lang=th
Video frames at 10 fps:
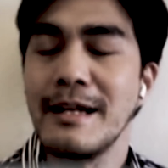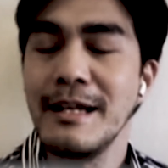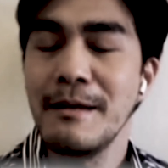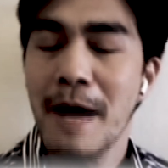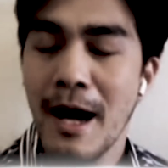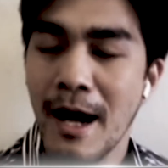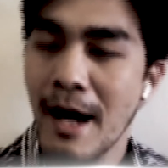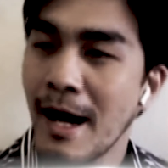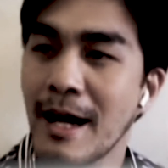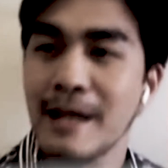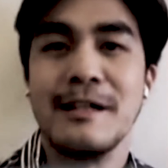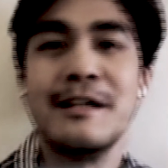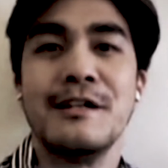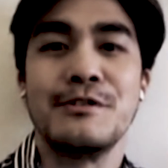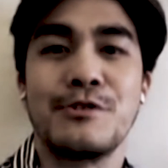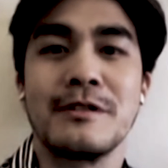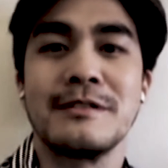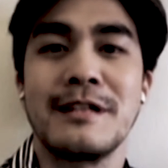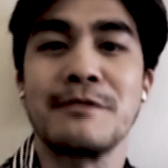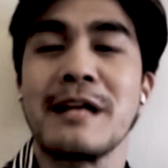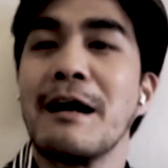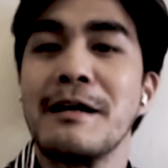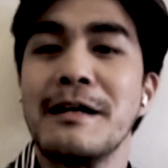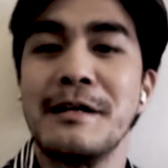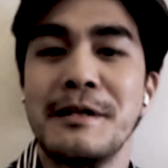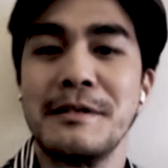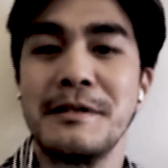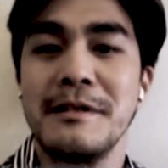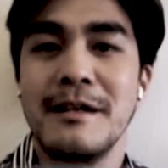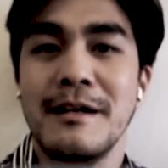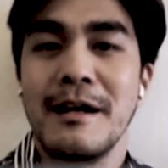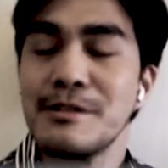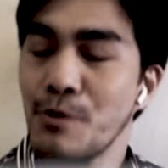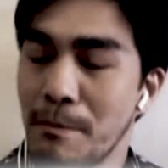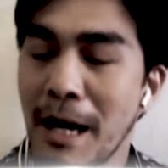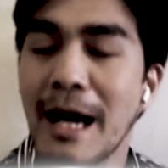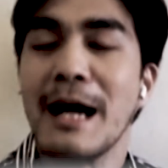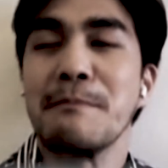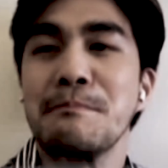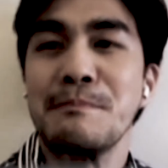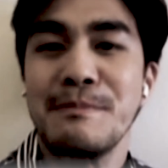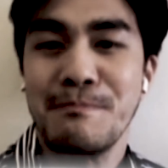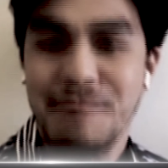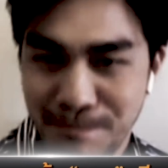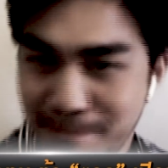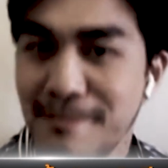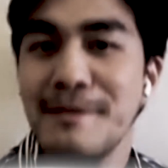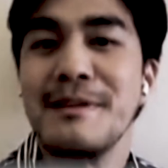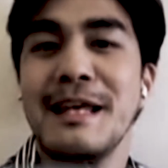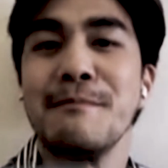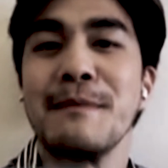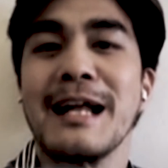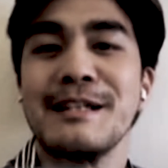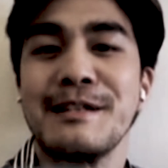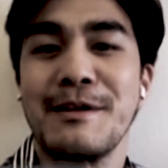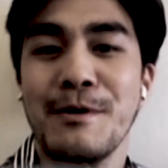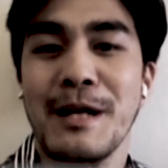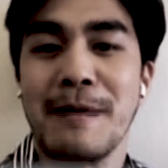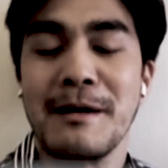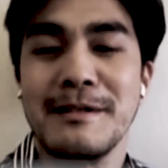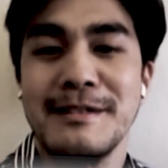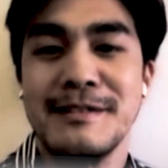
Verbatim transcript: วัฒนาพัวพันธุรกิจสีเทารวมถึงยอมจ่ายเงิน 29 ล้านเพื่อปิดปากสาวชื่อตานอีกด้วย